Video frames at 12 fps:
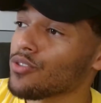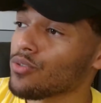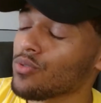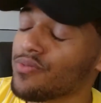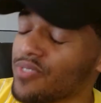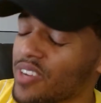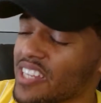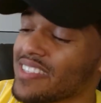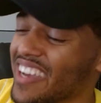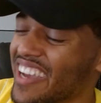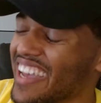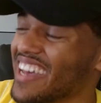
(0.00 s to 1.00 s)
du wärst
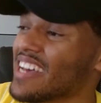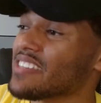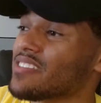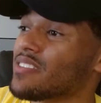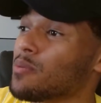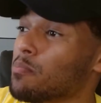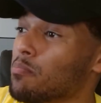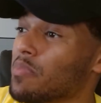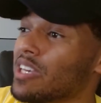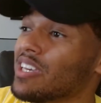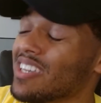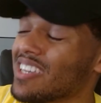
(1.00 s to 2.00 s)
der erste
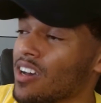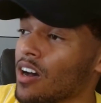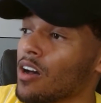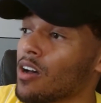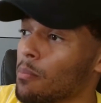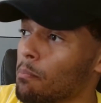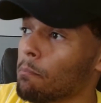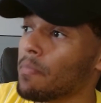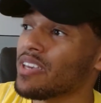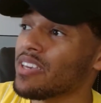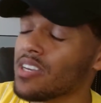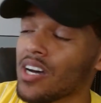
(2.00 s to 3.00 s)
mega,
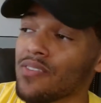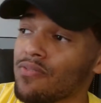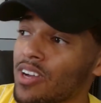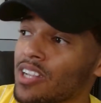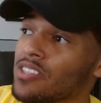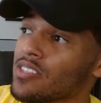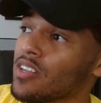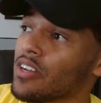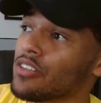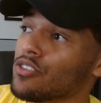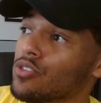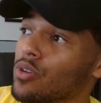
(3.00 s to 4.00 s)
mega Weltstar,
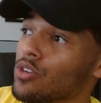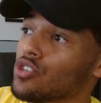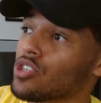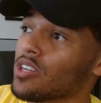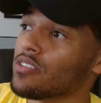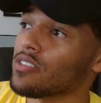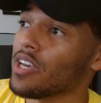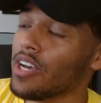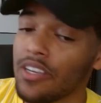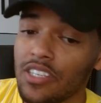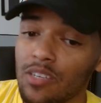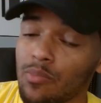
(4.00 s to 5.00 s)
den Deutschland
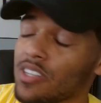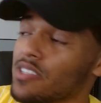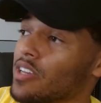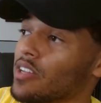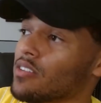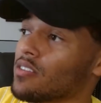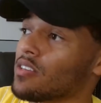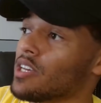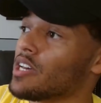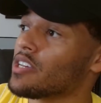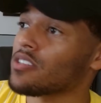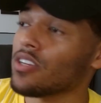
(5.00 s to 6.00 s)
jemals hatte.
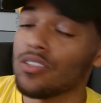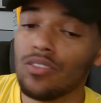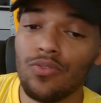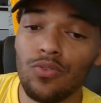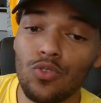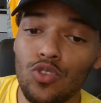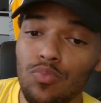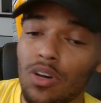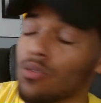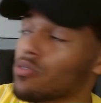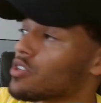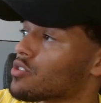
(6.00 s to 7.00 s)
Sei es Fußball
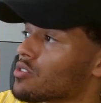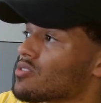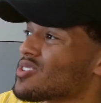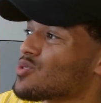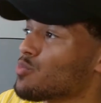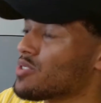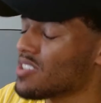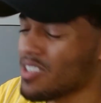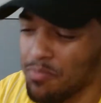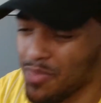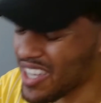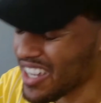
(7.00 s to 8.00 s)
oder sonst was, du bist die
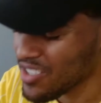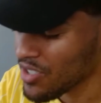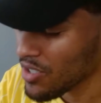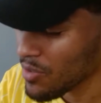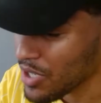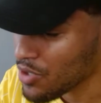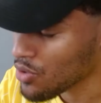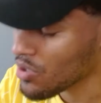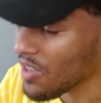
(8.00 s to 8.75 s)
bekannteste Person der